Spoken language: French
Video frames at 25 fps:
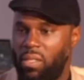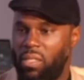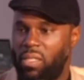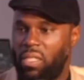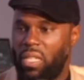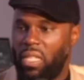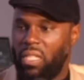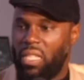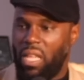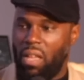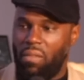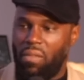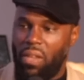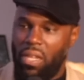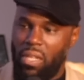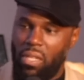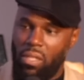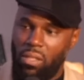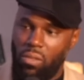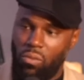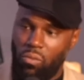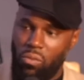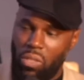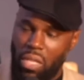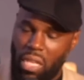C'est un
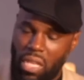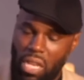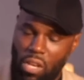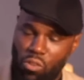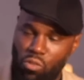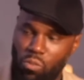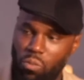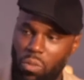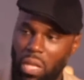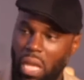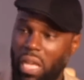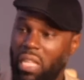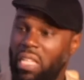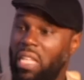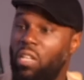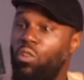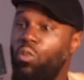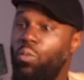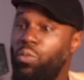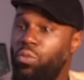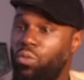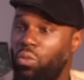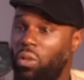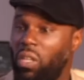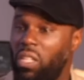travail où il y a de la lumière, il y a de
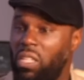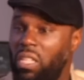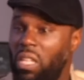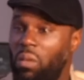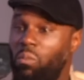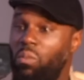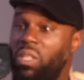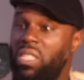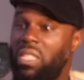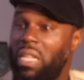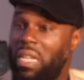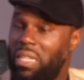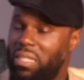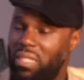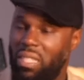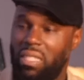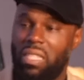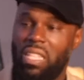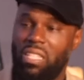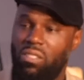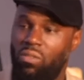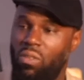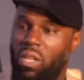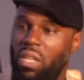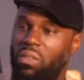l'obscurité, mais c'est la
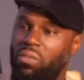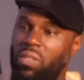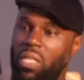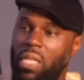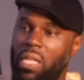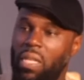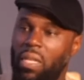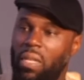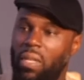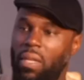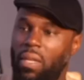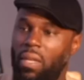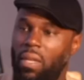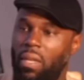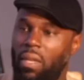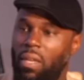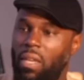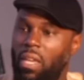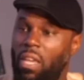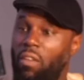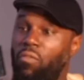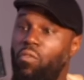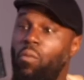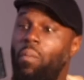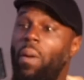synthèse de la vie.
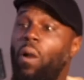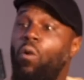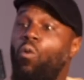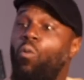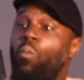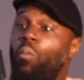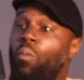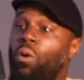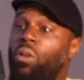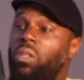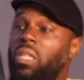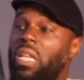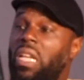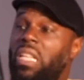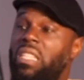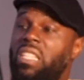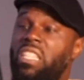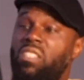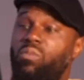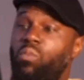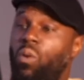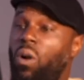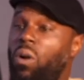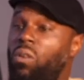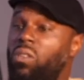Il ne faut pas qu'on monte à la
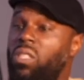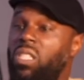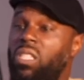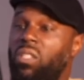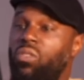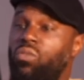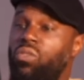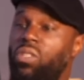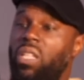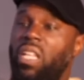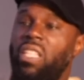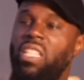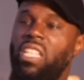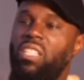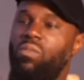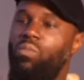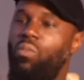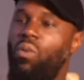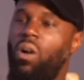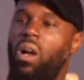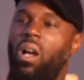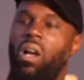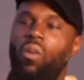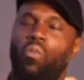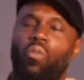diaspora en disant juste la
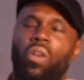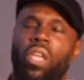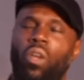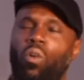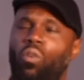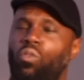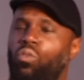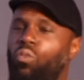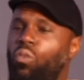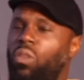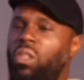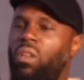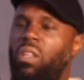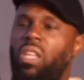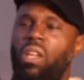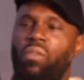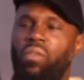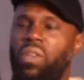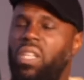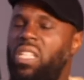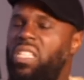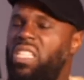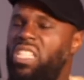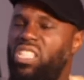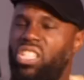diaspora, oui, retourner en
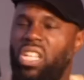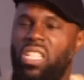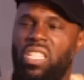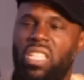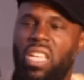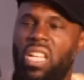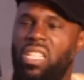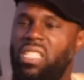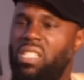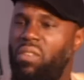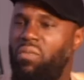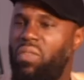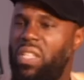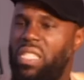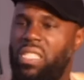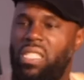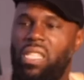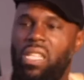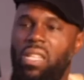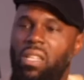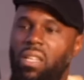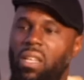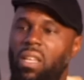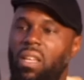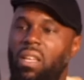Afrique, c'est génial, c'est
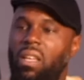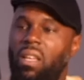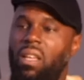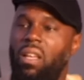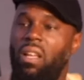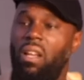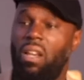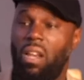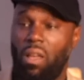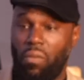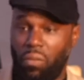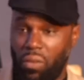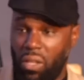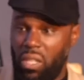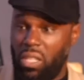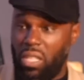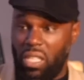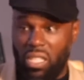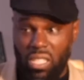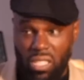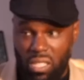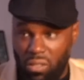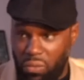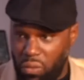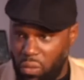facile. L'Afrique,
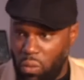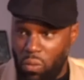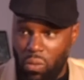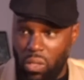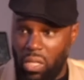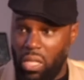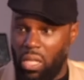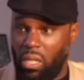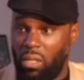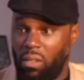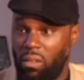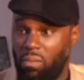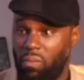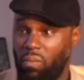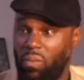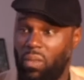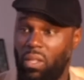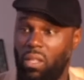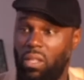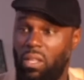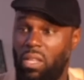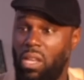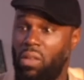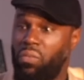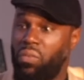il y a des difficultés.
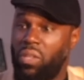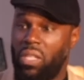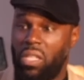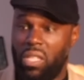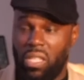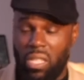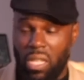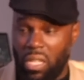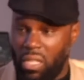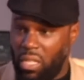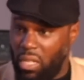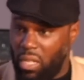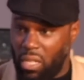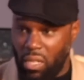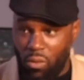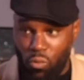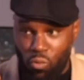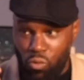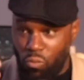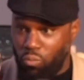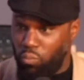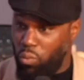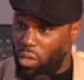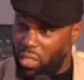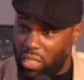L'Afrique, il y a des
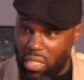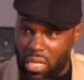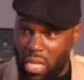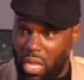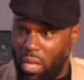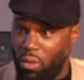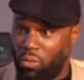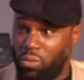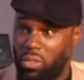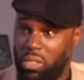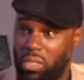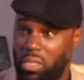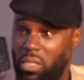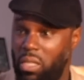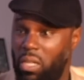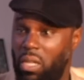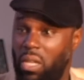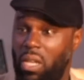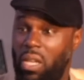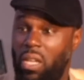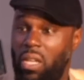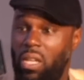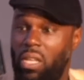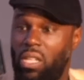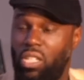coups de poignard aussi.
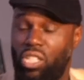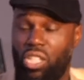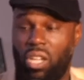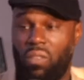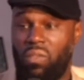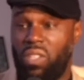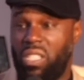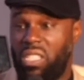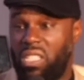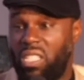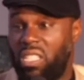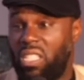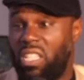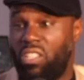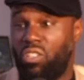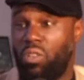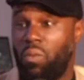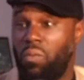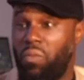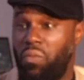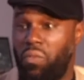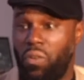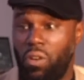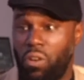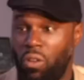J'ai investi des
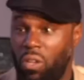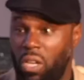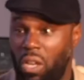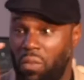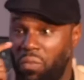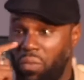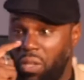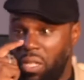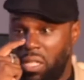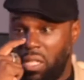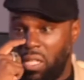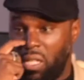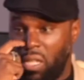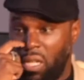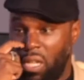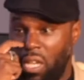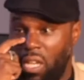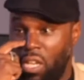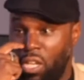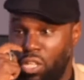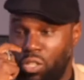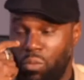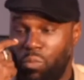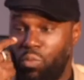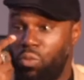sommes folles en Afrique,
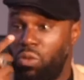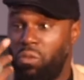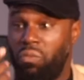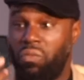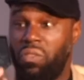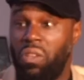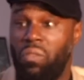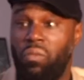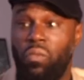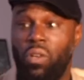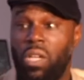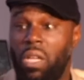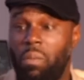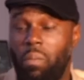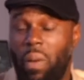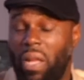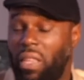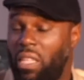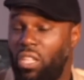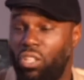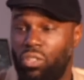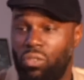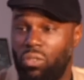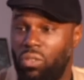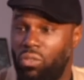je me suis fait voler
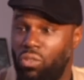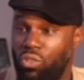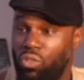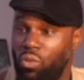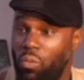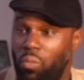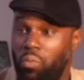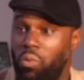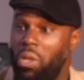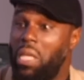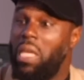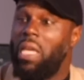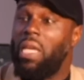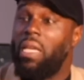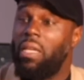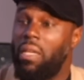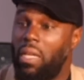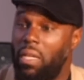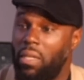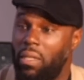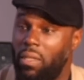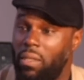par des gens que j'employais.